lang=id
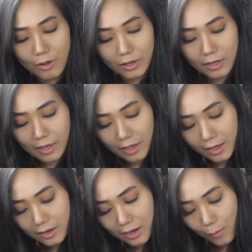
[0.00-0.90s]

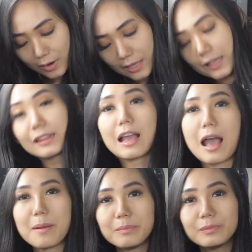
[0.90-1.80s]
Oke, nah warna
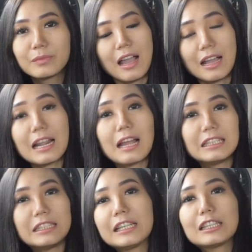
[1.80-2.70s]
hitam. Nah,
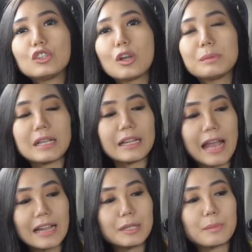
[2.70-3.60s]
di sini kita juga bisa
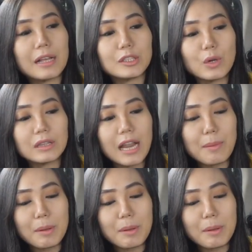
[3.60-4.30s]
lihat tim Klasikon telah